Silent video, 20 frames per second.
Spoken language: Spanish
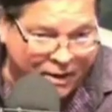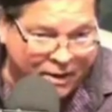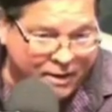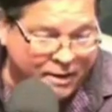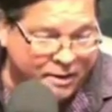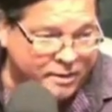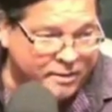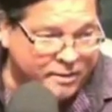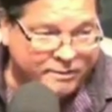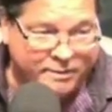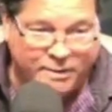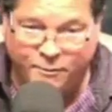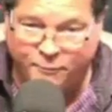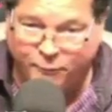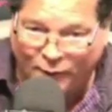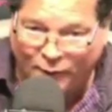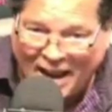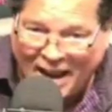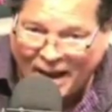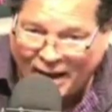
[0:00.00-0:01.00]
Si
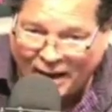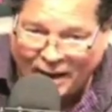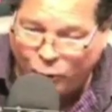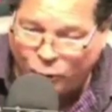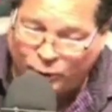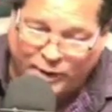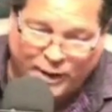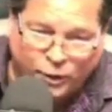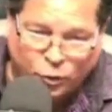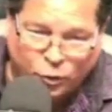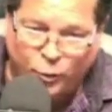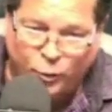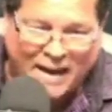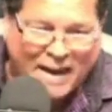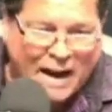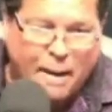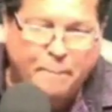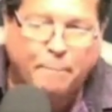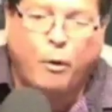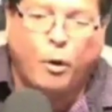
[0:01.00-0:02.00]
fuera que usted
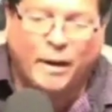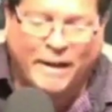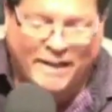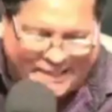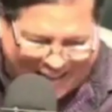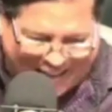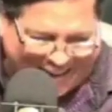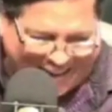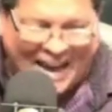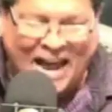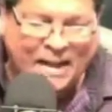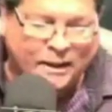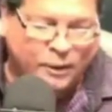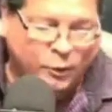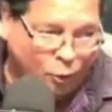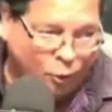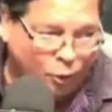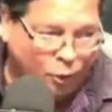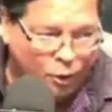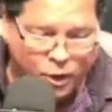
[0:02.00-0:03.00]
estuviera
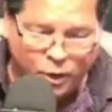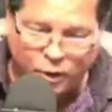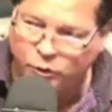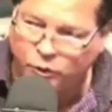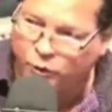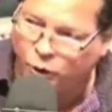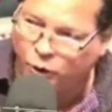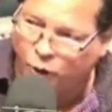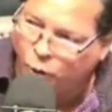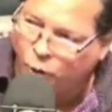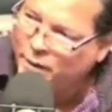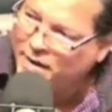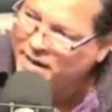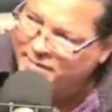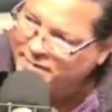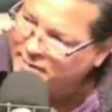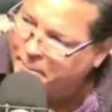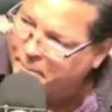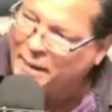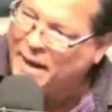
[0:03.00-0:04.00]
politiqueando, yo lo
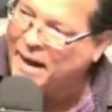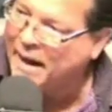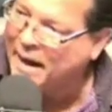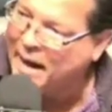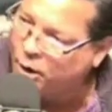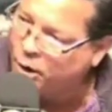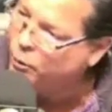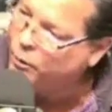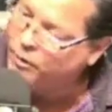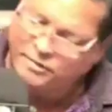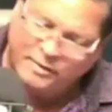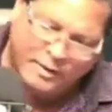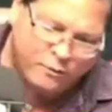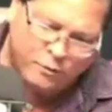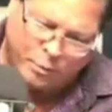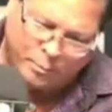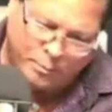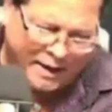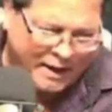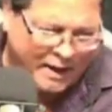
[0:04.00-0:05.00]
hubiese parado, lo hubiese dicho,
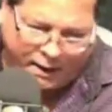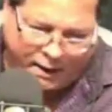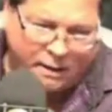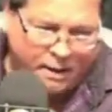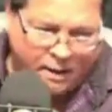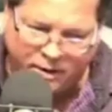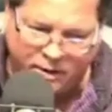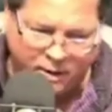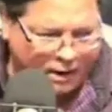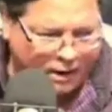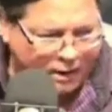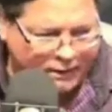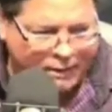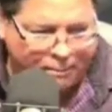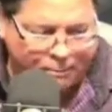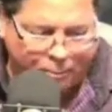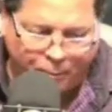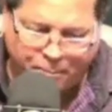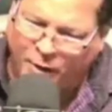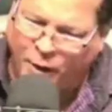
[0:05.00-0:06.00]
mire, este,
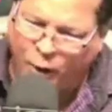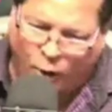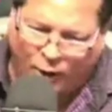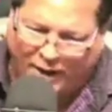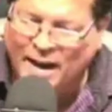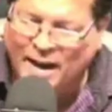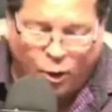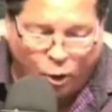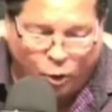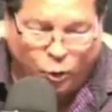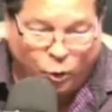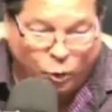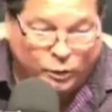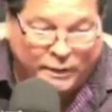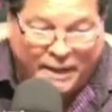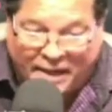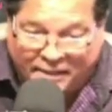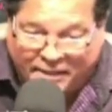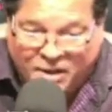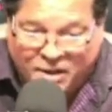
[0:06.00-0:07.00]
pero es que lo que usted
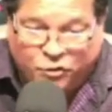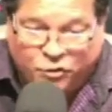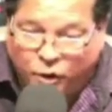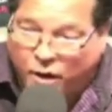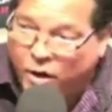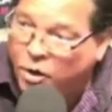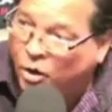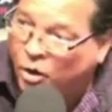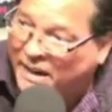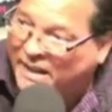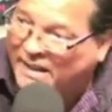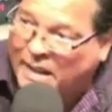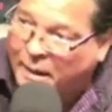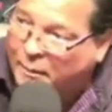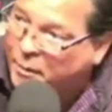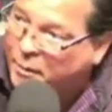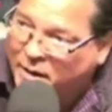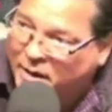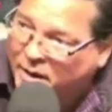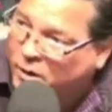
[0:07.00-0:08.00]
ha dicho es lo que está
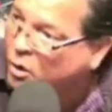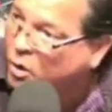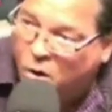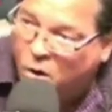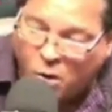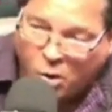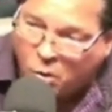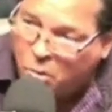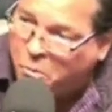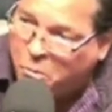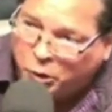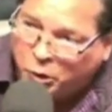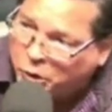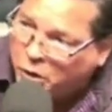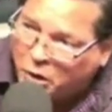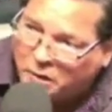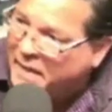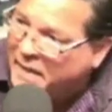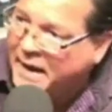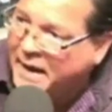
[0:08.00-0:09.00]
viviendo un
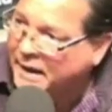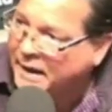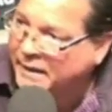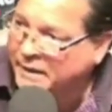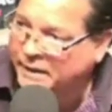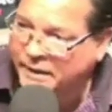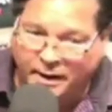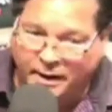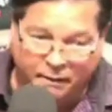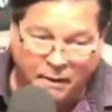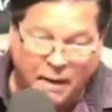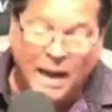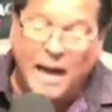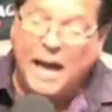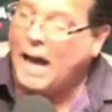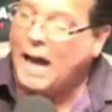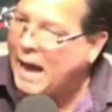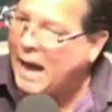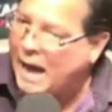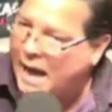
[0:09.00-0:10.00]
montón de gente.
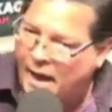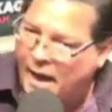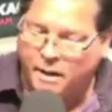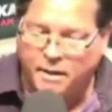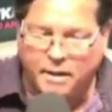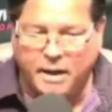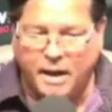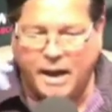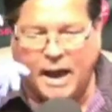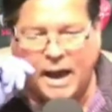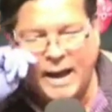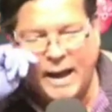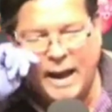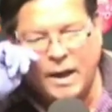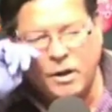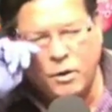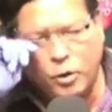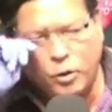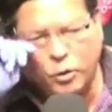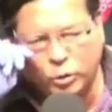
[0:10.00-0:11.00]
Ah, hay
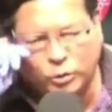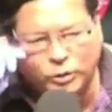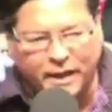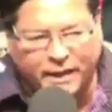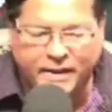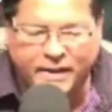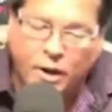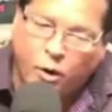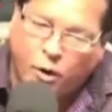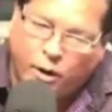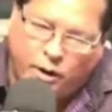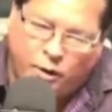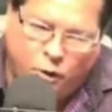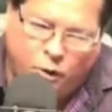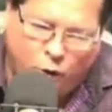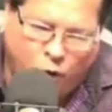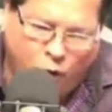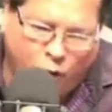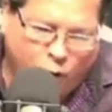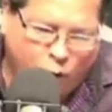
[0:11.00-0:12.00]
algo que usted dijo que yo
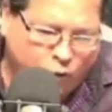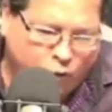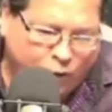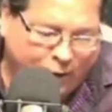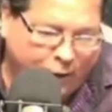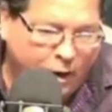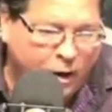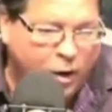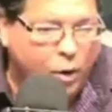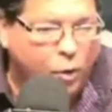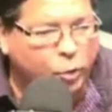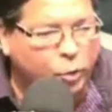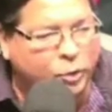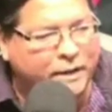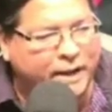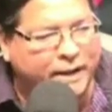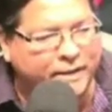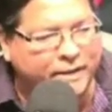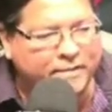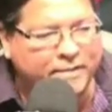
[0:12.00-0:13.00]
no lo sé.
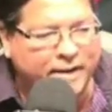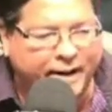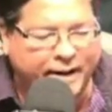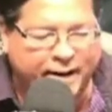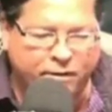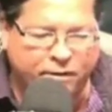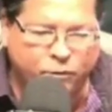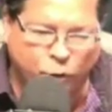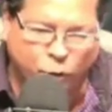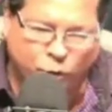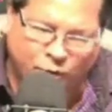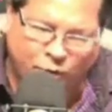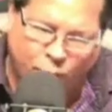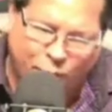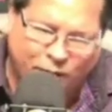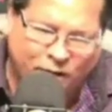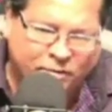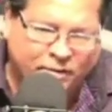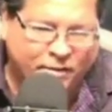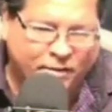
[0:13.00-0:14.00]
Usted dice que si usted
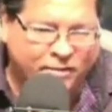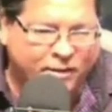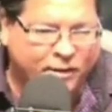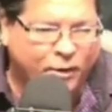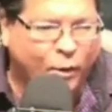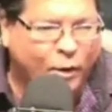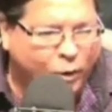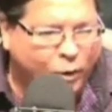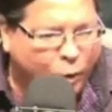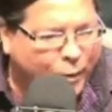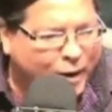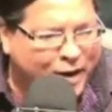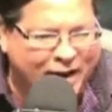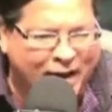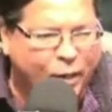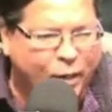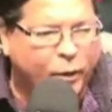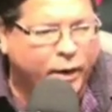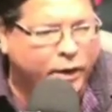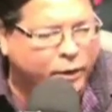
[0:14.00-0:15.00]
hubiese sido el
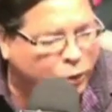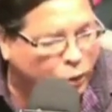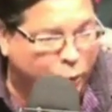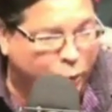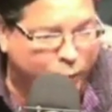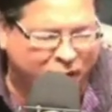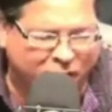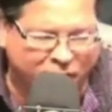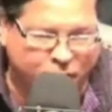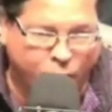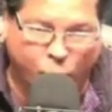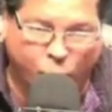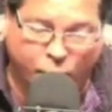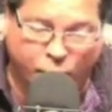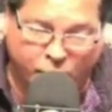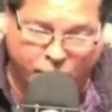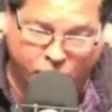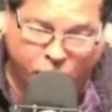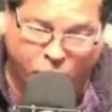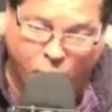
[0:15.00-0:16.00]
gobernador esto no hubiese
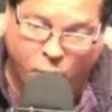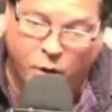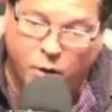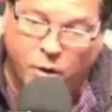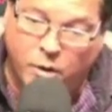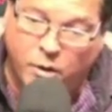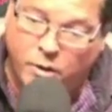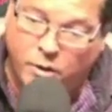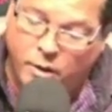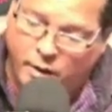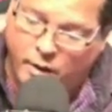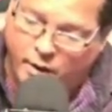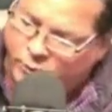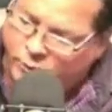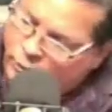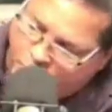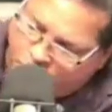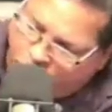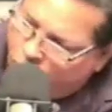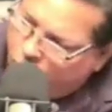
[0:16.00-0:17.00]
ocurrido. Eso
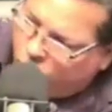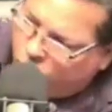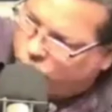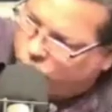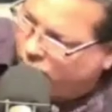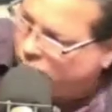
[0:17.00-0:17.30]
yo no lo sé.